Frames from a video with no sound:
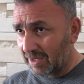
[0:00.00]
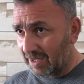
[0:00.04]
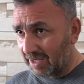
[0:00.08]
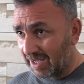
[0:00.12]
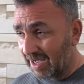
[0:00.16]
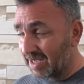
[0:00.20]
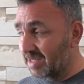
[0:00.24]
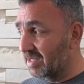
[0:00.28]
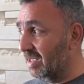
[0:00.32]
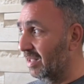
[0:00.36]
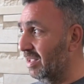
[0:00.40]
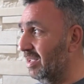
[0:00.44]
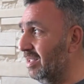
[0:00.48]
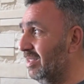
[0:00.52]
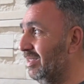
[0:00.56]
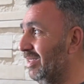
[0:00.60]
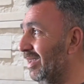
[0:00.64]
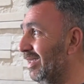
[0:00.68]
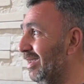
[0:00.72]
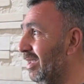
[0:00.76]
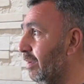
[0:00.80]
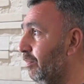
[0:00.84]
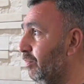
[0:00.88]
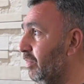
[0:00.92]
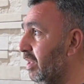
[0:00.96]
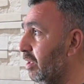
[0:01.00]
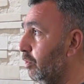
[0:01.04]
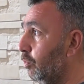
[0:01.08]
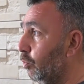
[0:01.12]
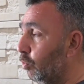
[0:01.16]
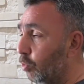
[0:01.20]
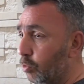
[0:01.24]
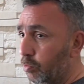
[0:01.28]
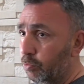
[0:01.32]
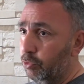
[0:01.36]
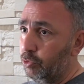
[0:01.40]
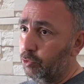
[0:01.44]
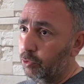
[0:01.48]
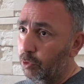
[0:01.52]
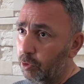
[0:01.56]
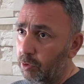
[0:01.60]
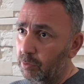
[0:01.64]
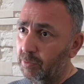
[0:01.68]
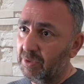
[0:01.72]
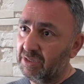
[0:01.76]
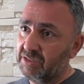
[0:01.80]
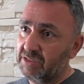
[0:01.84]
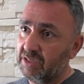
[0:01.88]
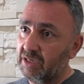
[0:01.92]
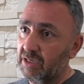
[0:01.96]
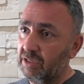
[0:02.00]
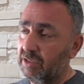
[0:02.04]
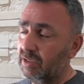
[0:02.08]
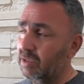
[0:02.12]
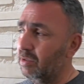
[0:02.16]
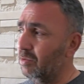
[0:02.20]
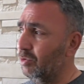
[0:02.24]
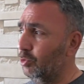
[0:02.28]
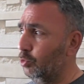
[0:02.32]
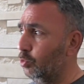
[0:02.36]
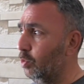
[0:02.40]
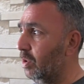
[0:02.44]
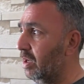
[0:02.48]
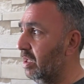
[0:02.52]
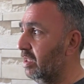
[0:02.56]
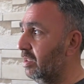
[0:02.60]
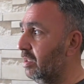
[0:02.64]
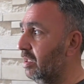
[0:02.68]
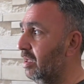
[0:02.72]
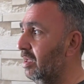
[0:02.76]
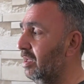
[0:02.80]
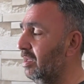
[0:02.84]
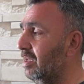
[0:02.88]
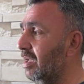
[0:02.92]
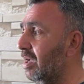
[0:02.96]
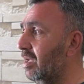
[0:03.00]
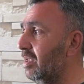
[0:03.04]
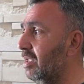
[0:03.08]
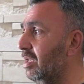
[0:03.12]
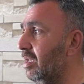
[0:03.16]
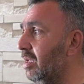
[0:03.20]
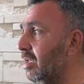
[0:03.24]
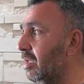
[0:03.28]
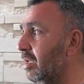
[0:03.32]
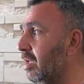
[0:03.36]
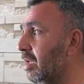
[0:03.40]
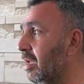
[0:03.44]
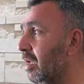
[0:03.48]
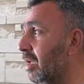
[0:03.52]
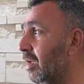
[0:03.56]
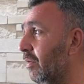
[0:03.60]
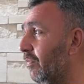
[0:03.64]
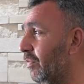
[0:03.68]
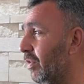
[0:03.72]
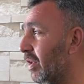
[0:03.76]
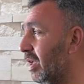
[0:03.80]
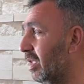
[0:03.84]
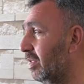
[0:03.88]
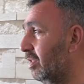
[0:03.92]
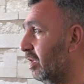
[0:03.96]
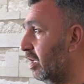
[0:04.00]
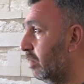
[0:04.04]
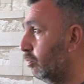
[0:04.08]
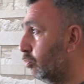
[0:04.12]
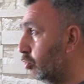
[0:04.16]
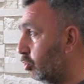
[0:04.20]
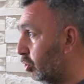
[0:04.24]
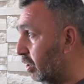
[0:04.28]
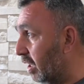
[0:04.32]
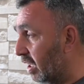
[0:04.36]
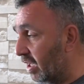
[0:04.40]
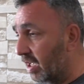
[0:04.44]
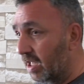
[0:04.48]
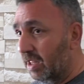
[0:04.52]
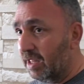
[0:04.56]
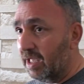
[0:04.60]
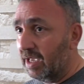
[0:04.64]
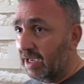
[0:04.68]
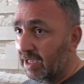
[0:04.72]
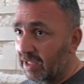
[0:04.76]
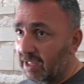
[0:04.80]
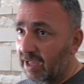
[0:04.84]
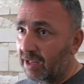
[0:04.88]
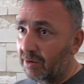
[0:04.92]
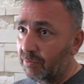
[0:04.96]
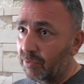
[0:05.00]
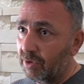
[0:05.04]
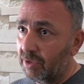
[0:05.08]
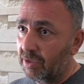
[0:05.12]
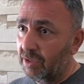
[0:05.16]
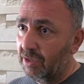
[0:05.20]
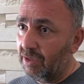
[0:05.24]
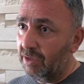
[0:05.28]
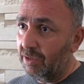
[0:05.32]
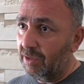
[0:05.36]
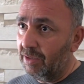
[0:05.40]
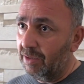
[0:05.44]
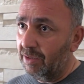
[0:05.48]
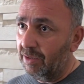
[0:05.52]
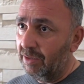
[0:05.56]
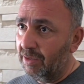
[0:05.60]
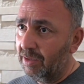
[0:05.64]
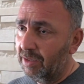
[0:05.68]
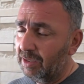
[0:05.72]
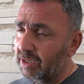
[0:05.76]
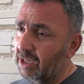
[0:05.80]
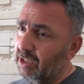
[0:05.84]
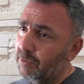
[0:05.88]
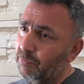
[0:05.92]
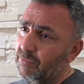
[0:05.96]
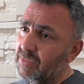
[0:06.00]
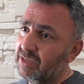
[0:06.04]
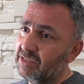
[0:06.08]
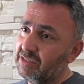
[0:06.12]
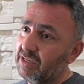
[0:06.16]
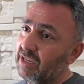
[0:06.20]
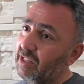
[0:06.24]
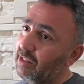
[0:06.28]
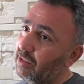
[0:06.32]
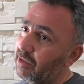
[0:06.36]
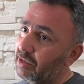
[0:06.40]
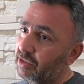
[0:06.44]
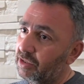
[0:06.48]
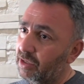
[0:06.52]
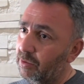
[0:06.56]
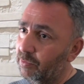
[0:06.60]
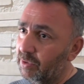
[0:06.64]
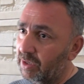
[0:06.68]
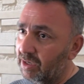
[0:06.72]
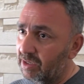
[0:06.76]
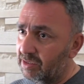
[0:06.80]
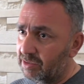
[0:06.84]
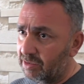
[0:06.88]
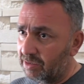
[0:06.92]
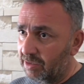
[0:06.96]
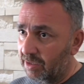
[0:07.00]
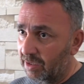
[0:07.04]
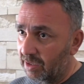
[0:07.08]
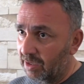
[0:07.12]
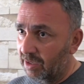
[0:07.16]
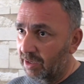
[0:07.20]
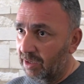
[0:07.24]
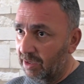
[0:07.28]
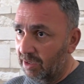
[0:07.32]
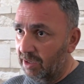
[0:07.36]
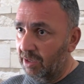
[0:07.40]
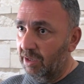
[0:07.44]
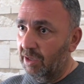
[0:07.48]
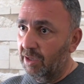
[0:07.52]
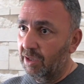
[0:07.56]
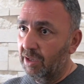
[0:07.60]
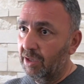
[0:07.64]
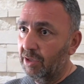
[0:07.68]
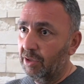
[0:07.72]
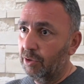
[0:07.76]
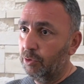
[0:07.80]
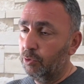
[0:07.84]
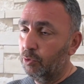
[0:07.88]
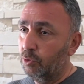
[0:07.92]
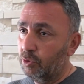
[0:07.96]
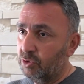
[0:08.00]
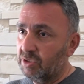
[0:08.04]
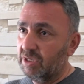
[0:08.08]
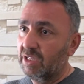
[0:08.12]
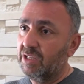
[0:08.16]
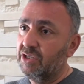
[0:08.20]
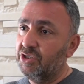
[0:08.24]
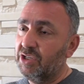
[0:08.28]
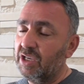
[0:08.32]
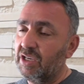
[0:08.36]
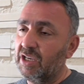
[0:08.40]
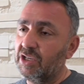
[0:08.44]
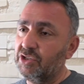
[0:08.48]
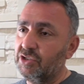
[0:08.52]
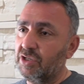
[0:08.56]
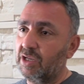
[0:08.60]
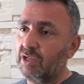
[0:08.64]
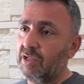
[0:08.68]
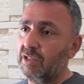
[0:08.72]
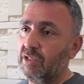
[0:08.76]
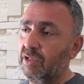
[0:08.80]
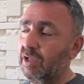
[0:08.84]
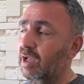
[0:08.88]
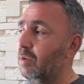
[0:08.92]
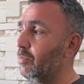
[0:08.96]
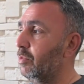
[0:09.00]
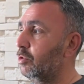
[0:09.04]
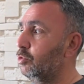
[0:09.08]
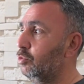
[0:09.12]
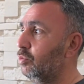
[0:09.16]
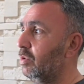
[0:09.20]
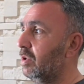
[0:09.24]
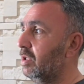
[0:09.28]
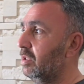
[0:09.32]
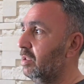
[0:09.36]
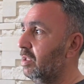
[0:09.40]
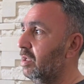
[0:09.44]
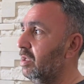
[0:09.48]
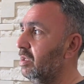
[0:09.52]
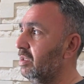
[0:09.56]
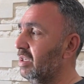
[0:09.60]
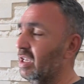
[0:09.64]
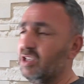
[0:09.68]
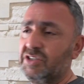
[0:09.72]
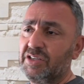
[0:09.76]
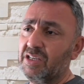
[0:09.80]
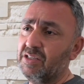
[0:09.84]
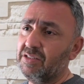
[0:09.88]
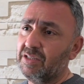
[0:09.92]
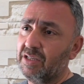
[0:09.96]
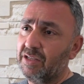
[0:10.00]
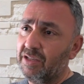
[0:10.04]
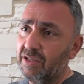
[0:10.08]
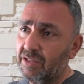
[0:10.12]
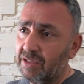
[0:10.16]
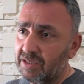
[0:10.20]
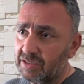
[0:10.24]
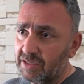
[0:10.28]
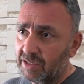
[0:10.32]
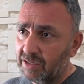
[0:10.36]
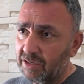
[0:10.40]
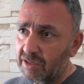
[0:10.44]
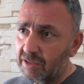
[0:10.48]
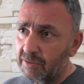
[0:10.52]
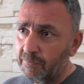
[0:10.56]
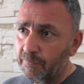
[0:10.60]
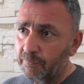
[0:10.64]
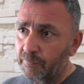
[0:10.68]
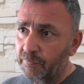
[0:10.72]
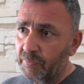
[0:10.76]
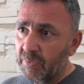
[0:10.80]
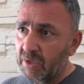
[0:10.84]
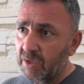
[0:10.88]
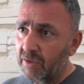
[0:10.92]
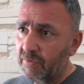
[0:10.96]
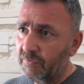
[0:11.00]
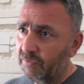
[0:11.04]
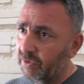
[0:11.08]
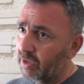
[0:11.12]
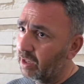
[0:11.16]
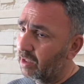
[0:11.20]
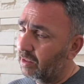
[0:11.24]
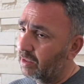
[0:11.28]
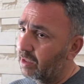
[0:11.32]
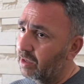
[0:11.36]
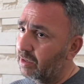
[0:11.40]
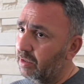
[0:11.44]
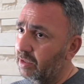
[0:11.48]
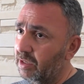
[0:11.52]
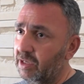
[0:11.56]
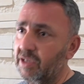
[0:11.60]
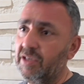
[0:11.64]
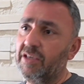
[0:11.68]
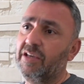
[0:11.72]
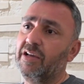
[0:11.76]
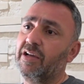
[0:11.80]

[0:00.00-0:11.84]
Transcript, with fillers: azalan talepten olmuş olmasaydı şu anda yani fiyatlar bu şekilde gider miydi? Gitmezdi ki biraz yükselişe geçerdi ama şu anda geçen seneye nazaran fiyatlar iyi